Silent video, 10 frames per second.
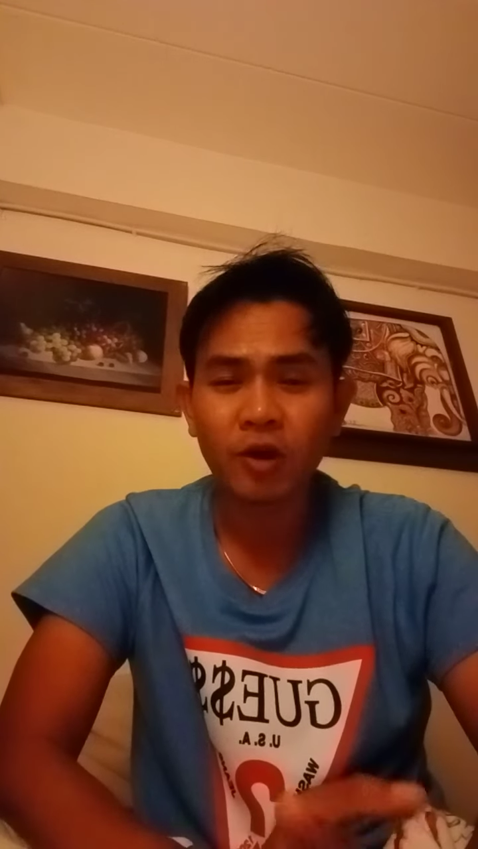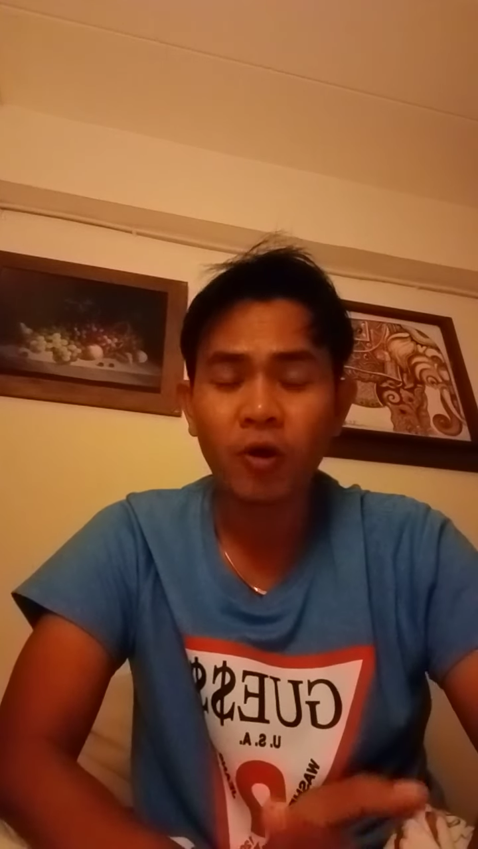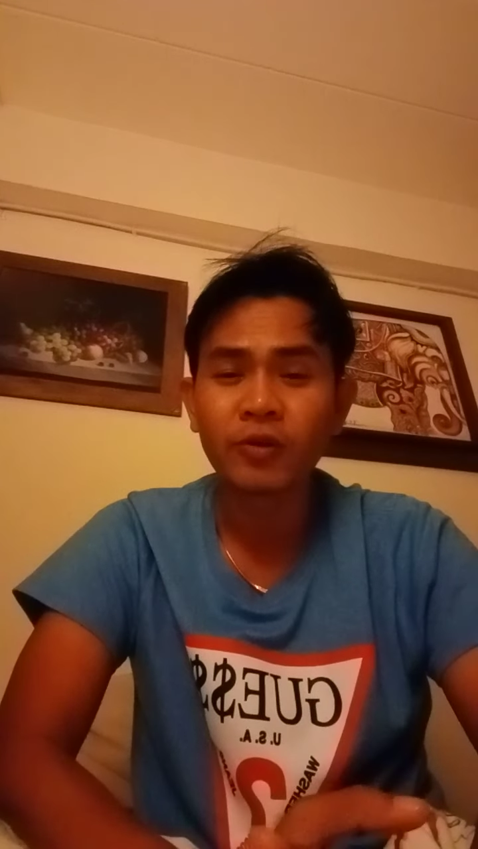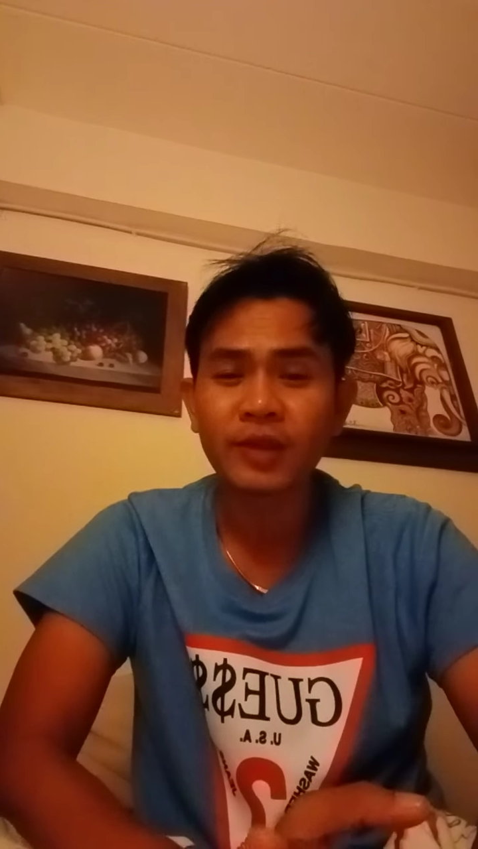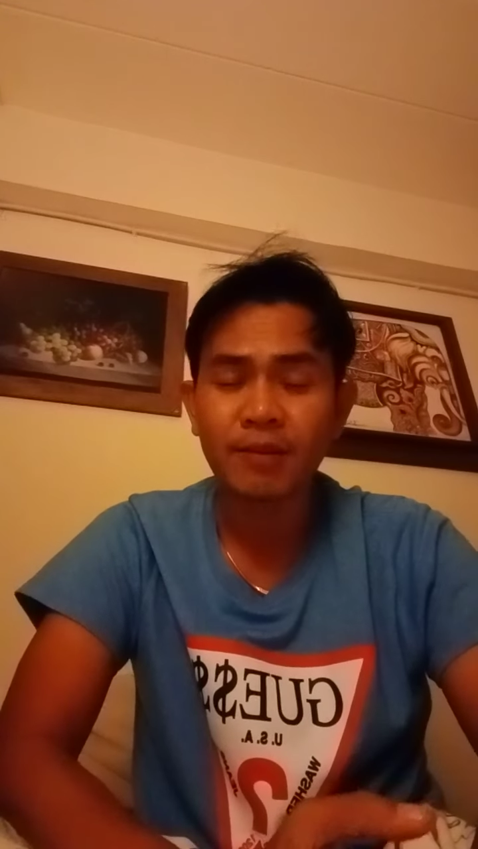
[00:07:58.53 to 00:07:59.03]
ท
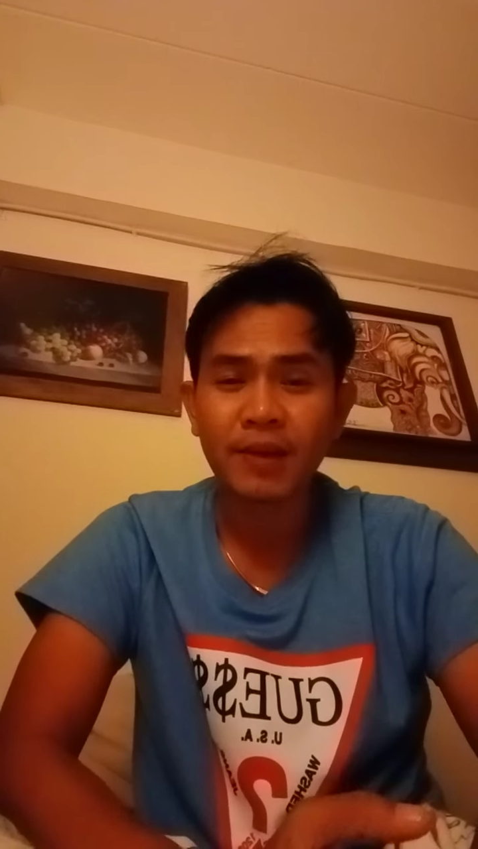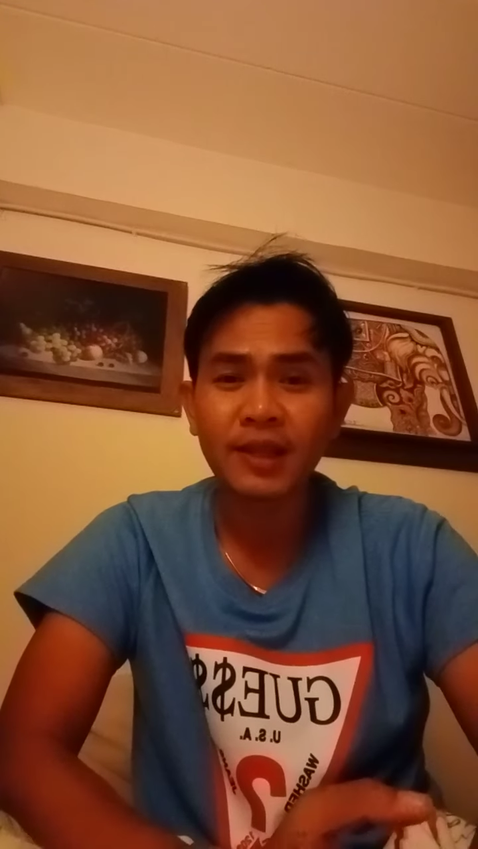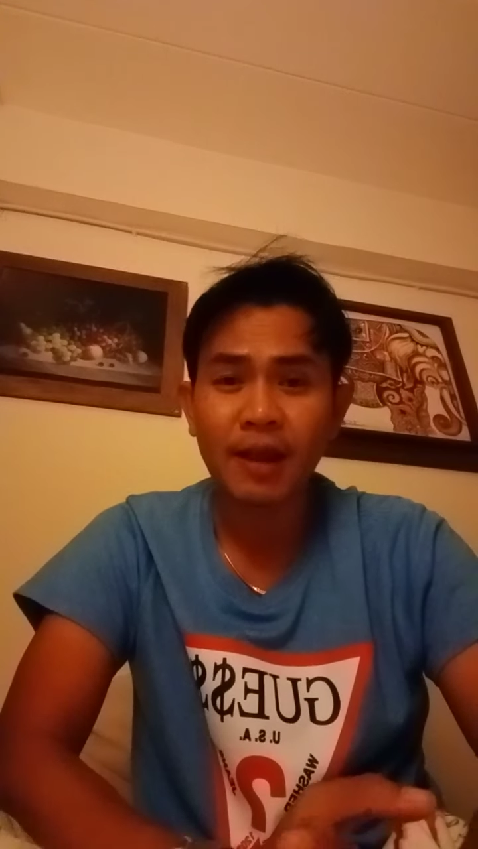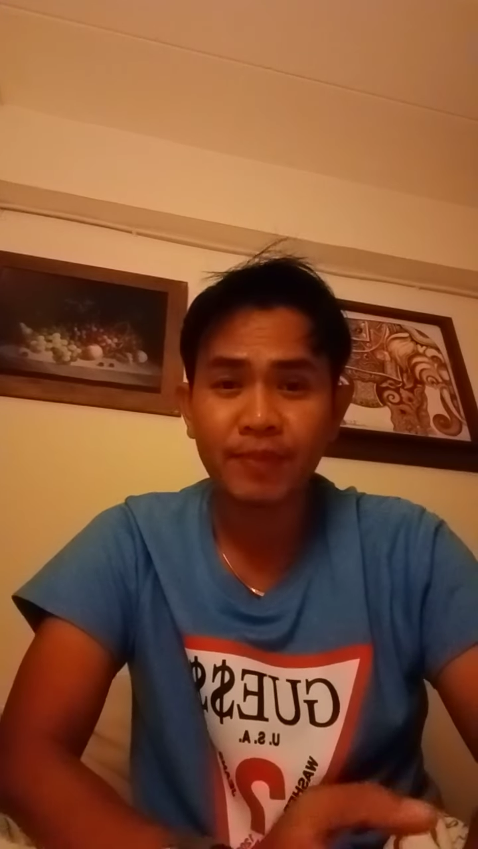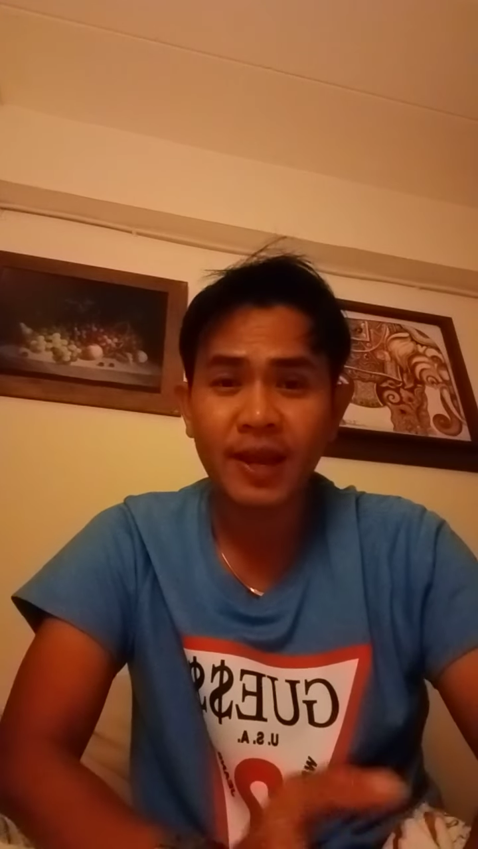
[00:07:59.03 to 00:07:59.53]
องสามาร
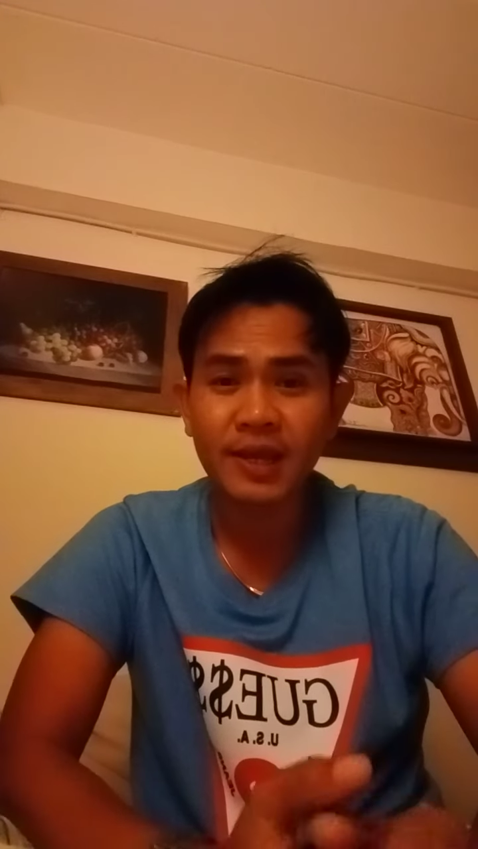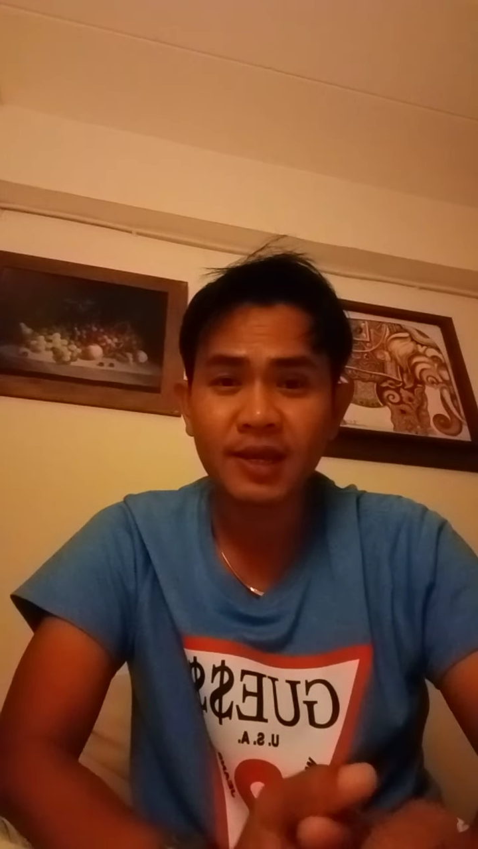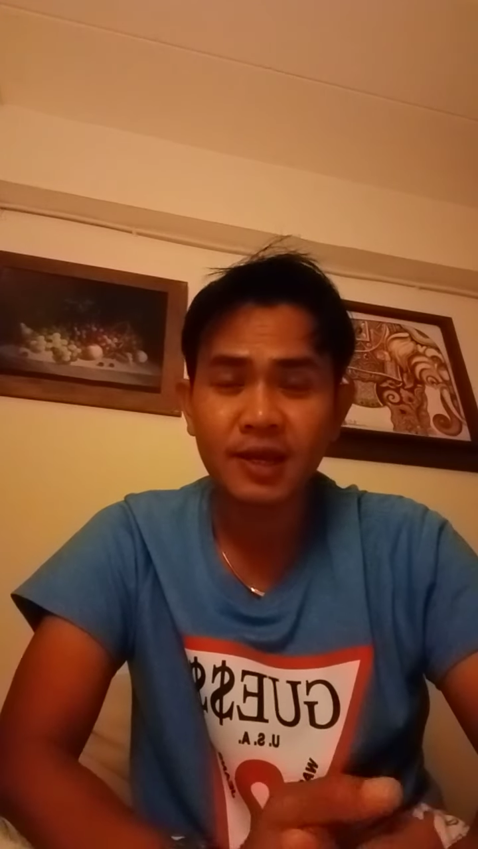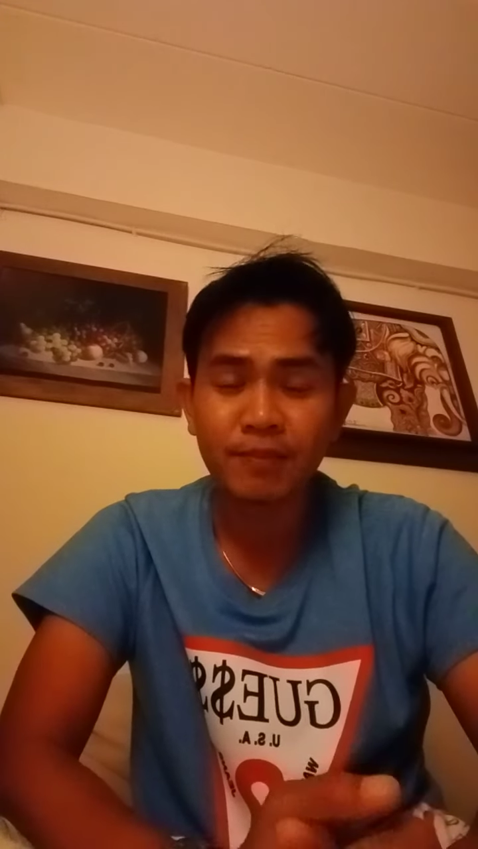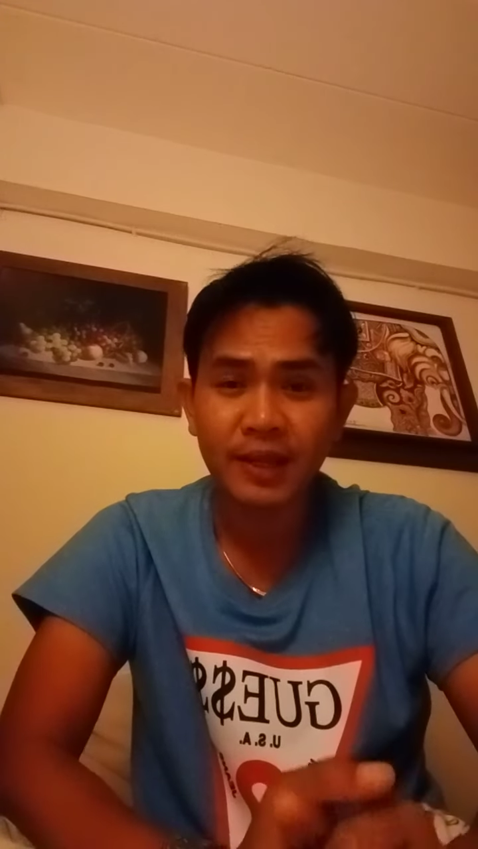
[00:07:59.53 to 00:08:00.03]
ถทำได้
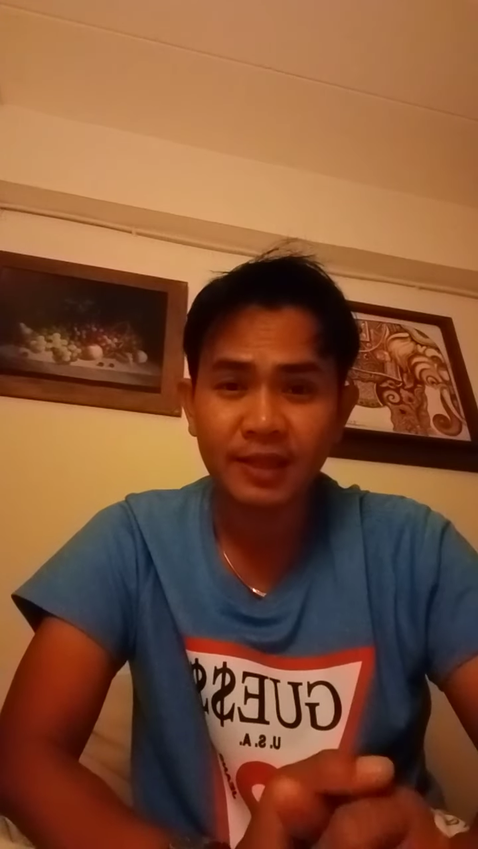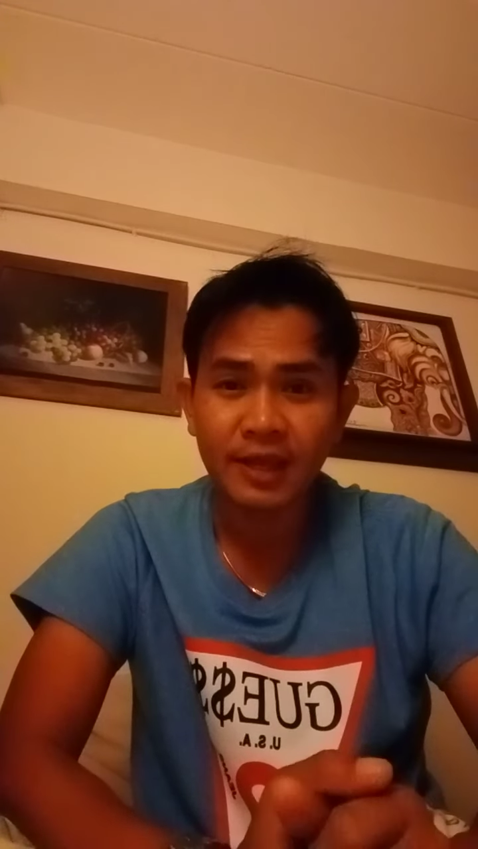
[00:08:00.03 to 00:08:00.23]
ขึ้นมา